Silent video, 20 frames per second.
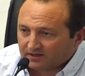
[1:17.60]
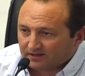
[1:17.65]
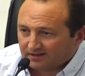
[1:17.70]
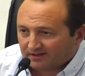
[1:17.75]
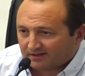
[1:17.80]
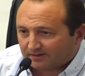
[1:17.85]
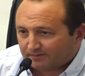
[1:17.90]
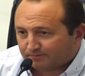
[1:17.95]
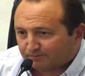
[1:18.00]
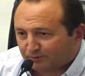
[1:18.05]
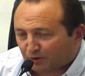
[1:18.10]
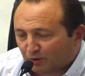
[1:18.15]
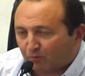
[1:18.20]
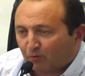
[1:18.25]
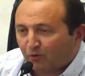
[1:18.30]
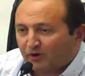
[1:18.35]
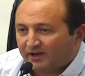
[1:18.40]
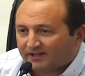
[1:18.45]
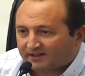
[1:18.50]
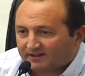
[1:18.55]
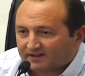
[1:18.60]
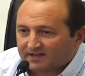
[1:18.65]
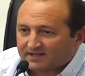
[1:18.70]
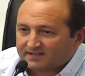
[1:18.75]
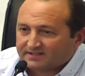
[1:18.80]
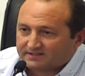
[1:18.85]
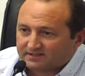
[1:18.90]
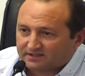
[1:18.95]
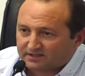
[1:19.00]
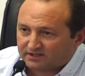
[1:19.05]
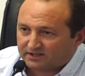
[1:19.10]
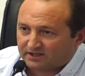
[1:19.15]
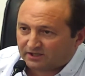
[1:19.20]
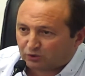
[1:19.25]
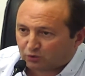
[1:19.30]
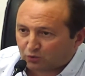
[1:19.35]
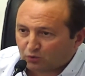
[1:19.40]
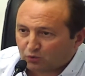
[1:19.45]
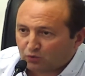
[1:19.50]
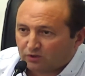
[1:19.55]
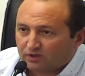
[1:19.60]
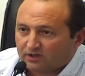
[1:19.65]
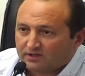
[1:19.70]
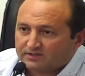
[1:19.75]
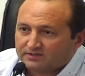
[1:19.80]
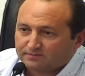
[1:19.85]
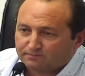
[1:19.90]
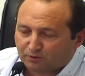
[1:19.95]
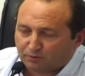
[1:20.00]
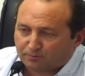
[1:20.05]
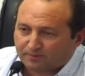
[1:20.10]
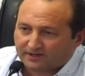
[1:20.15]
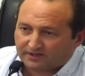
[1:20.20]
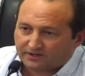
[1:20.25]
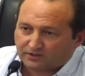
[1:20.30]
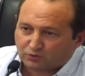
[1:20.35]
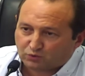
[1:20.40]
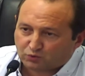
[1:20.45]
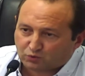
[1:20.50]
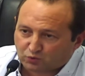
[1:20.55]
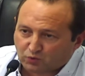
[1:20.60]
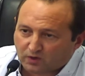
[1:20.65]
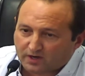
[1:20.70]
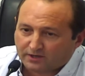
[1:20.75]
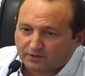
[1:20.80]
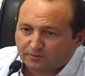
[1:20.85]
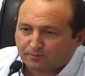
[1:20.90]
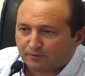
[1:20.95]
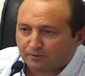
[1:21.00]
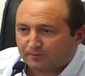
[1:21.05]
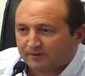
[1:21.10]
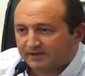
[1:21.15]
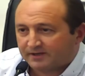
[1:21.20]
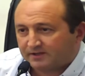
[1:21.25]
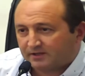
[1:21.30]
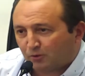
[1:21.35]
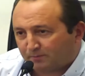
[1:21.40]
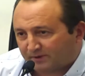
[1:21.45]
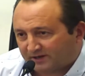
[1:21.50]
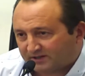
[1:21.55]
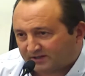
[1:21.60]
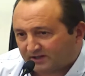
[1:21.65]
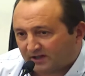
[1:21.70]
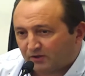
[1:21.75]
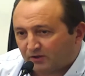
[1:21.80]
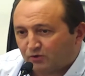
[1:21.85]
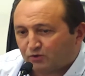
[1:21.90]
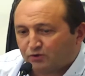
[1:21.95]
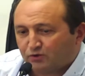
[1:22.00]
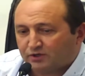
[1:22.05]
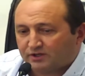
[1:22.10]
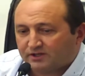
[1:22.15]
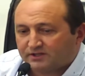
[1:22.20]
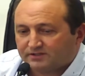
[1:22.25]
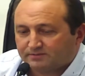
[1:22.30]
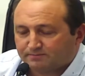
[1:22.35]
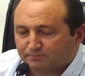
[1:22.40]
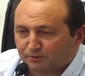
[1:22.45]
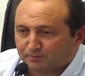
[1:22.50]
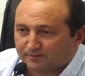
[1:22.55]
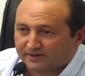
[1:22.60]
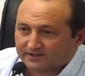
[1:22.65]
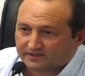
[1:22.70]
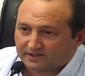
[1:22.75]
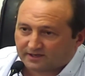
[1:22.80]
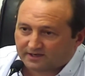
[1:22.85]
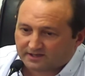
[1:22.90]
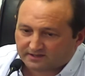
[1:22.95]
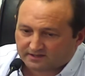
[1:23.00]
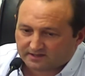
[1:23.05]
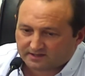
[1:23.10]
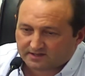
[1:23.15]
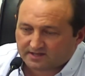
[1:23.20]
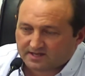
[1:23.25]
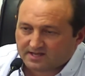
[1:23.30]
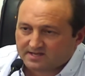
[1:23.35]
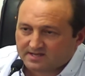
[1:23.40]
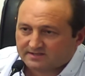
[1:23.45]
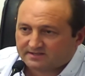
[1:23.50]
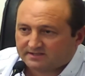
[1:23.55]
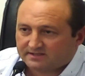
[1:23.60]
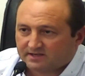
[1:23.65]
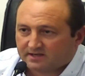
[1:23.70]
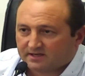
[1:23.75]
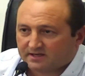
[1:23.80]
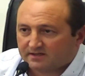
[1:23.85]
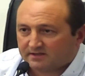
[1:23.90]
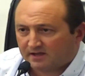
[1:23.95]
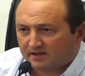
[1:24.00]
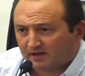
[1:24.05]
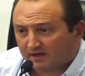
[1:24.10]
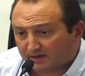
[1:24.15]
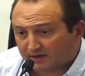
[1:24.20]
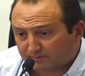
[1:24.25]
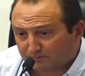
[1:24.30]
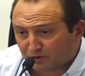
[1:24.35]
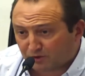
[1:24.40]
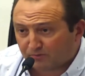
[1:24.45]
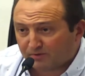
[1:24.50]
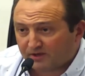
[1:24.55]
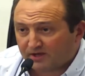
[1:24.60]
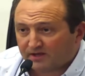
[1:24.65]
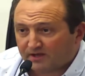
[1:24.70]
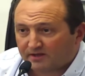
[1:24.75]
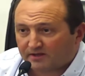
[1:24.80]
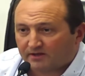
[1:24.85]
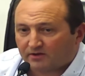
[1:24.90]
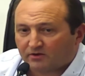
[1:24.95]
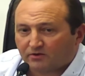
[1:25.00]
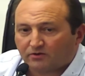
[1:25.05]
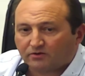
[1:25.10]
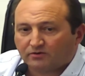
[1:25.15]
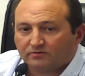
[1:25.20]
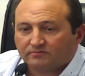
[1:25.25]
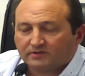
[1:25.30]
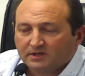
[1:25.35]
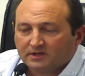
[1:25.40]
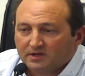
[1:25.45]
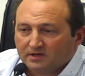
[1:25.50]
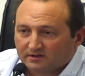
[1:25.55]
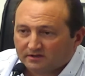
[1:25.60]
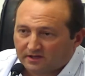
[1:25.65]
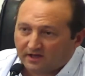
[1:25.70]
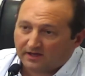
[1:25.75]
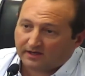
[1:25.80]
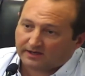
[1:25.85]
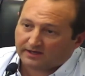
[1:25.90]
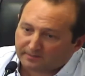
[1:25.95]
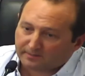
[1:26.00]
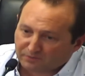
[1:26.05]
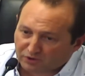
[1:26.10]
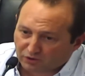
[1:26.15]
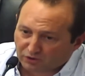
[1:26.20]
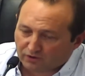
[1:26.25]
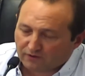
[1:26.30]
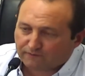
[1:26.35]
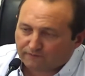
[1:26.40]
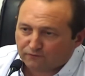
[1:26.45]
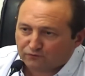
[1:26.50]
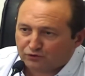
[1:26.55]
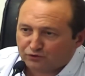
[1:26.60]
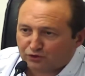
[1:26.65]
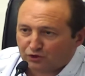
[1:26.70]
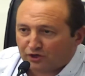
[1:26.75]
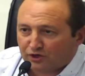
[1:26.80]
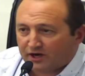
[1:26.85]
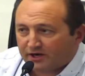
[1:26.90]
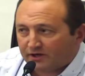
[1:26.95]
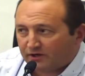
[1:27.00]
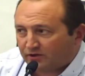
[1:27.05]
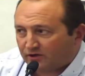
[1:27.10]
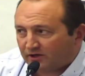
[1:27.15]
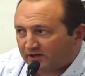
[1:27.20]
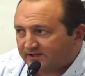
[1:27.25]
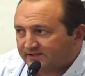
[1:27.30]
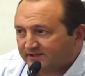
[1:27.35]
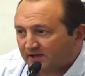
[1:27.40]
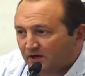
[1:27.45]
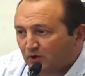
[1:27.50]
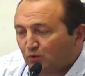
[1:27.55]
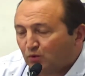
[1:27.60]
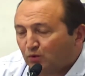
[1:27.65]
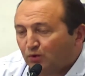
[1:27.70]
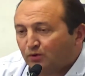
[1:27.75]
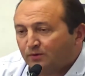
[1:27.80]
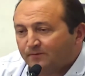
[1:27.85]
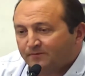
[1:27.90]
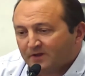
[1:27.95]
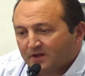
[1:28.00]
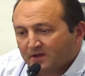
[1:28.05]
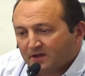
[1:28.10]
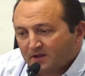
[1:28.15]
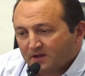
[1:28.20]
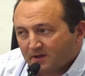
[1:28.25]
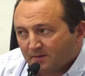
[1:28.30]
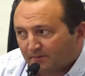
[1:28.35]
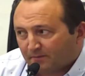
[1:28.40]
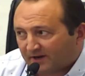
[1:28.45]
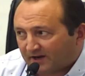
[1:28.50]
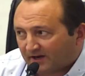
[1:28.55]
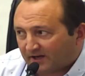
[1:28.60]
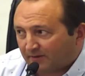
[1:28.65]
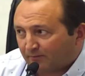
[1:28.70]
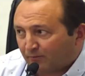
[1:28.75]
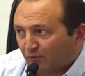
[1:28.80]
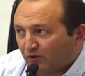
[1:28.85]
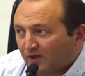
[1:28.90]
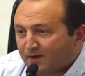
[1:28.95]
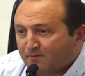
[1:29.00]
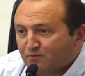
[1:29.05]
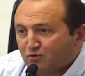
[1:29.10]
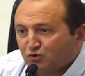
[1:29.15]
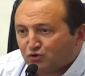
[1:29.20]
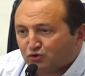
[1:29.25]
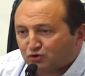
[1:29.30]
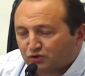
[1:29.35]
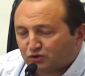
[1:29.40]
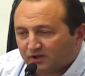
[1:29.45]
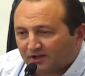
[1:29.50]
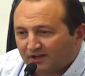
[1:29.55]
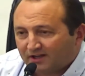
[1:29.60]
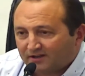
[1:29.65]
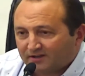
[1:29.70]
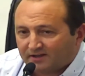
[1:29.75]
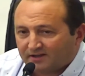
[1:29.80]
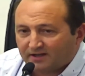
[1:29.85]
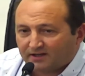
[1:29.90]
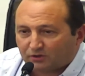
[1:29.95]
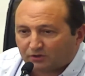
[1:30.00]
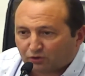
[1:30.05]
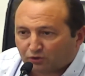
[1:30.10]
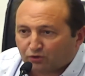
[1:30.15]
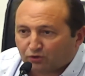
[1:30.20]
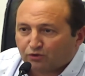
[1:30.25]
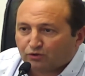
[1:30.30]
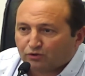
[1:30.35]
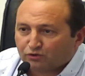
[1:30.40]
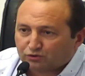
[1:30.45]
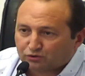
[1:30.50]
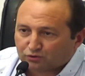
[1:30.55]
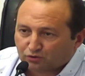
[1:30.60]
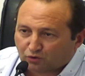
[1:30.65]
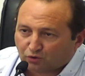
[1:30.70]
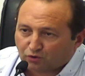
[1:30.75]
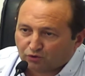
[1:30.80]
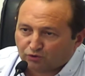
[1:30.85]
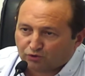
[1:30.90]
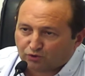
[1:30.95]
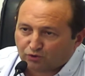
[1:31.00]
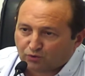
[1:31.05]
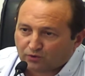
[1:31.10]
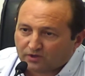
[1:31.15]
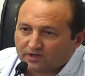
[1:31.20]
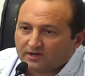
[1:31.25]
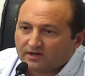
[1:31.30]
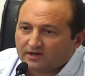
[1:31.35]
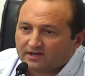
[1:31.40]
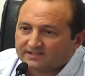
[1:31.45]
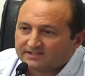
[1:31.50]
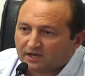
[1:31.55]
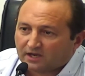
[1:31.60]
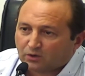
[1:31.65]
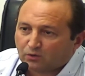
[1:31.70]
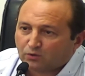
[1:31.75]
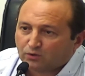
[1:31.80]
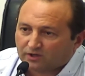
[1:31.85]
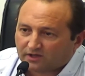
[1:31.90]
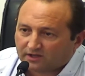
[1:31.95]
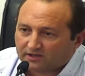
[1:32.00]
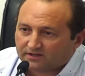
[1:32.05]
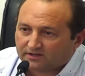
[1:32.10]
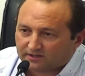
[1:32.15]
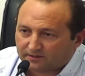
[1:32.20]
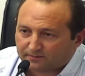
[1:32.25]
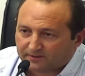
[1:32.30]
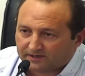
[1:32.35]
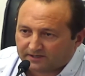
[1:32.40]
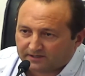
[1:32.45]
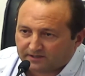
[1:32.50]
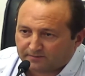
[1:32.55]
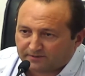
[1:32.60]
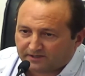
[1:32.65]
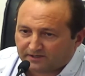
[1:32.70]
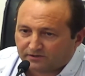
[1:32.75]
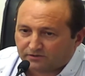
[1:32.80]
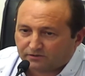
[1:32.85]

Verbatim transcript: propuestas, inquietudes por parte de usuarios, por parte de los prestadores, por parte de la Intendencia, del gremio médico, del gremio de los funcionarios de la salud, para que podamos entre todos construir la salud de este departamento.